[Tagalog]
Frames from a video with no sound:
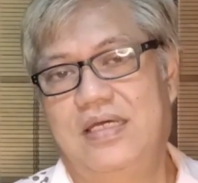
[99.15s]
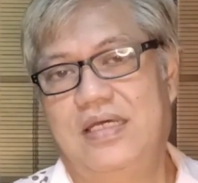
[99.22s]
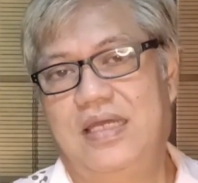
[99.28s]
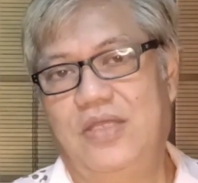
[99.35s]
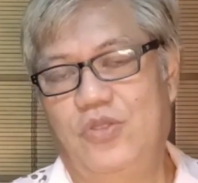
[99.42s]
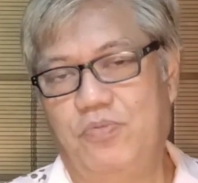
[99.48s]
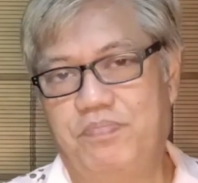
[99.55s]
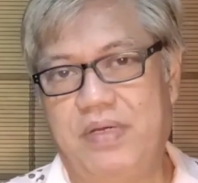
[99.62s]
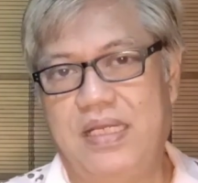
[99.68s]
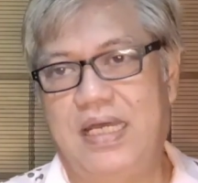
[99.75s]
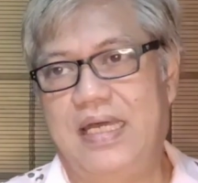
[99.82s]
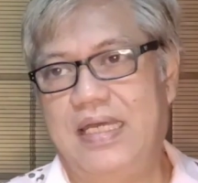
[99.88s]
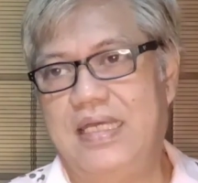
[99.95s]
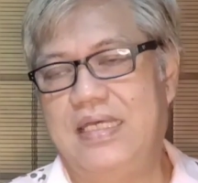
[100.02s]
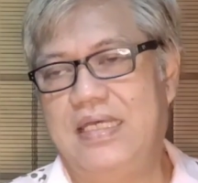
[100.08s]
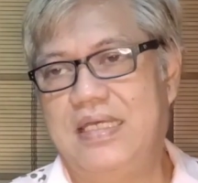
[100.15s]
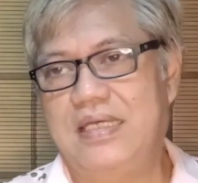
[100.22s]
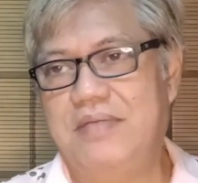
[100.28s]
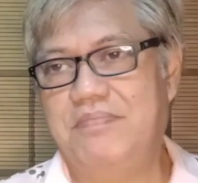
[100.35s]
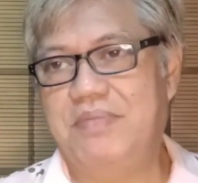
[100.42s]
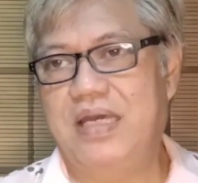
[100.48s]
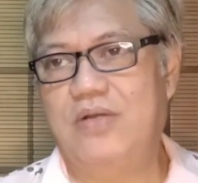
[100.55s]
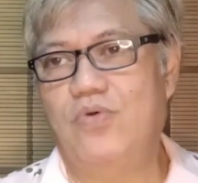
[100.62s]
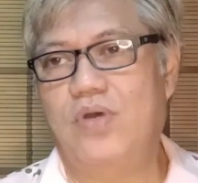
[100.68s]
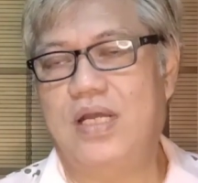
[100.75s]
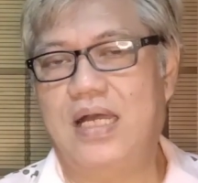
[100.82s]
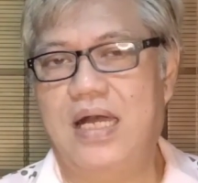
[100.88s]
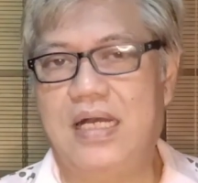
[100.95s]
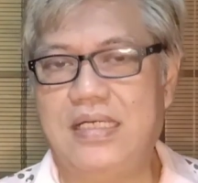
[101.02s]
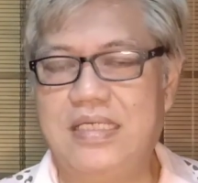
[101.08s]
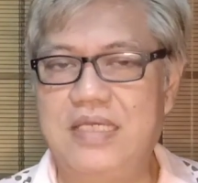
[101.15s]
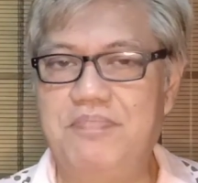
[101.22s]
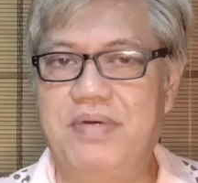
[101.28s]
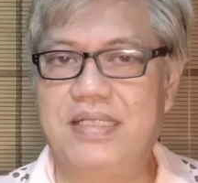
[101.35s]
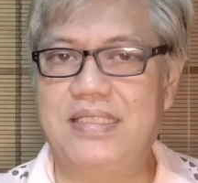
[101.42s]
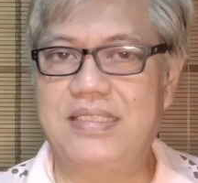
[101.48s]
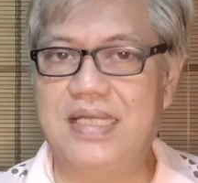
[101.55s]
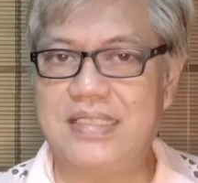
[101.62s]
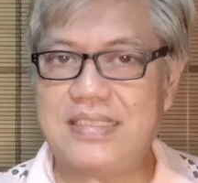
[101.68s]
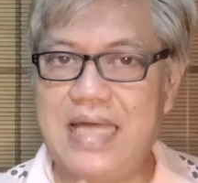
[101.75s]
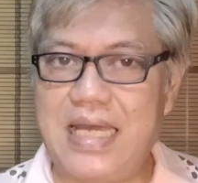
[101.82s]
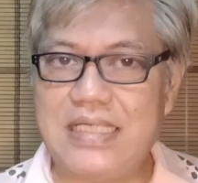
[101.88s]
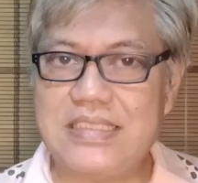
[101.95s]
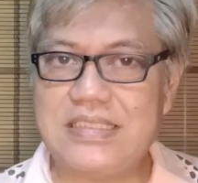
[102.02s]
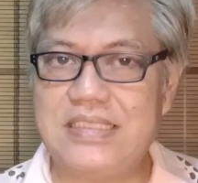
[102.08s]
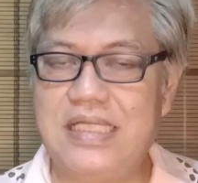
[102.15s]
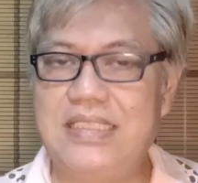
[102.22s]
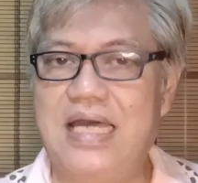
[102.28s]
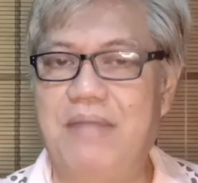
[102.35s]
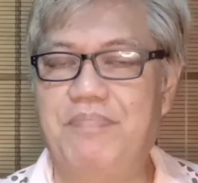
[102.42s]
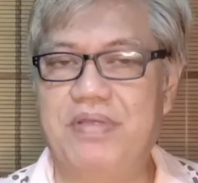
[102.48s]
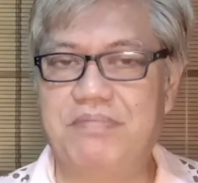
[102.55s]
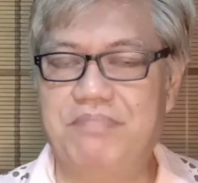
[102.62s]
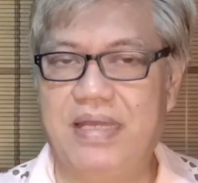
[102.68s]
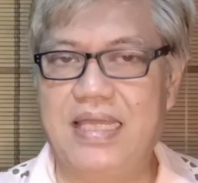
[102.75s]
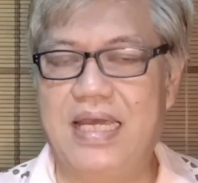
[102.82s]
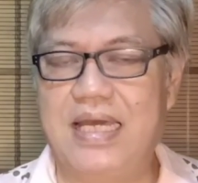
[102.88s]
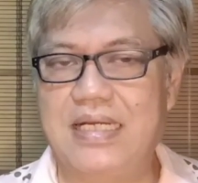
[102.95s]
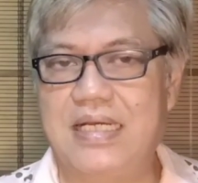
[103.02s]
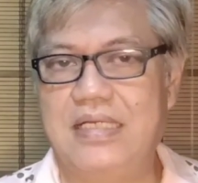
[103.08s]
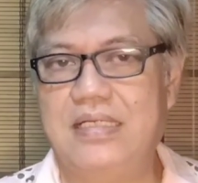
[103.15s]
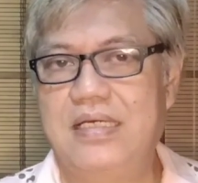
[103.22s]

Ito pala, eh, merong kaakibat na tax na dapat bayaran.